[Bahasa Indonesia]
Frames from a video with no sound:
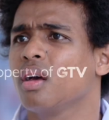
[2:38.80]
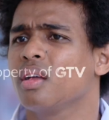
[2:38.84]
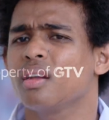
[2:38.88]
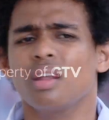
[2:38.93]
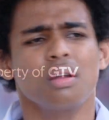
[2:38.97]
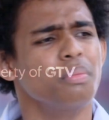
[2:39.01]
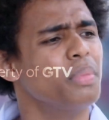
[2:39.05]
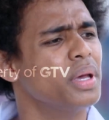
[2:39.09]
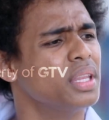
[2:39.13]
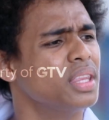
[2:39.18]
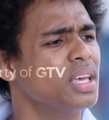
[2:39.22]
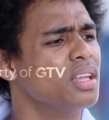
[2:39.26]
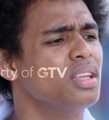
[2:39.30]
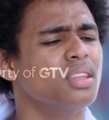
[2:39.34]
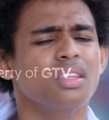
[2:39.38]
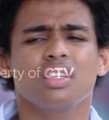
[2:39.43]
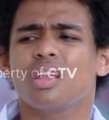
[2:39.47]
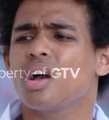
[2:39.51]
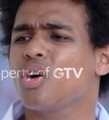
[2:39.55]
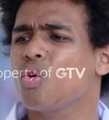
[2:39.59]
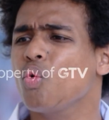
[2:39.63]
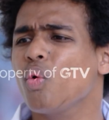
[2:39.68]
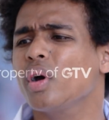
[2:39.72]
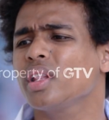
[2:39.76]
Dan beta ini
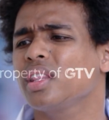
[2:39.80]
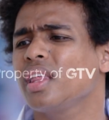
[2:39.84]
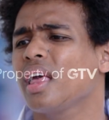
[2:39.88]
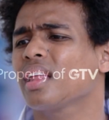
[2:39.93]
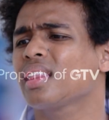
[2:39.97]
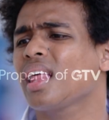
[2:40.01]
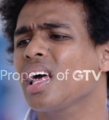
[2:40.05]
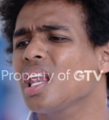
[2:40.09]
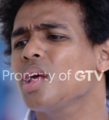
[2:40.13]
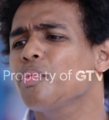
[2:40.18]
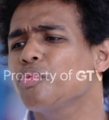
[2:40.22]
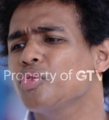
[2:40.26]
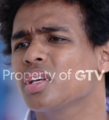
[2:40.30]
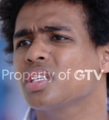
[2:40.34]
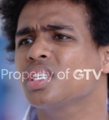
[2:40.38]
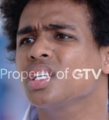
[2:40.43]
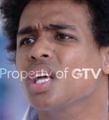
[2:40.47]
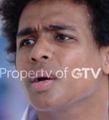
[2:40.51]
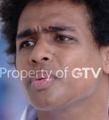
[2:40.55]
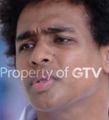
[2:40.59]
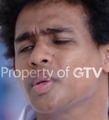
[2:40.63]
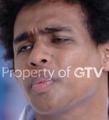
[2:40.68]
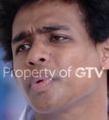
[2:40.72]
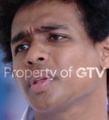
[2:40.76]
tidak kuat lihat Ale punya
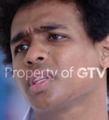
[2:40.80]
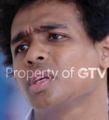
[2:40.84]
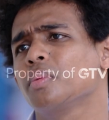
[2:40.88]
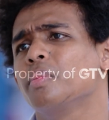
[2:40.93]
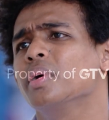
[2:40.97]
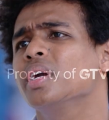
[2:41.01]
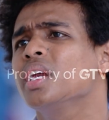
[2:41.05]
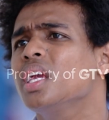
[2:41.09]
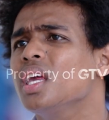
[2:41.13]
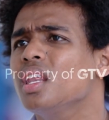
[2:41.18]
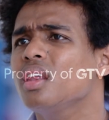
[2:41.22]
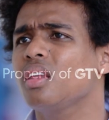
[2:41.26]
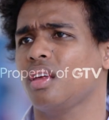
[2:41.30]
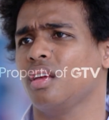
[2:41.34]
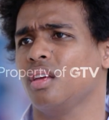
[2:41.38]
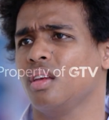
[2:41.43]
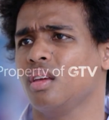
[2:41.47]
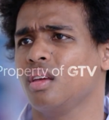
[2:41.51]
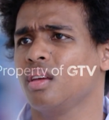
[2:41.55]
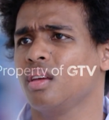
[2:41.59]
sikap seperti begini.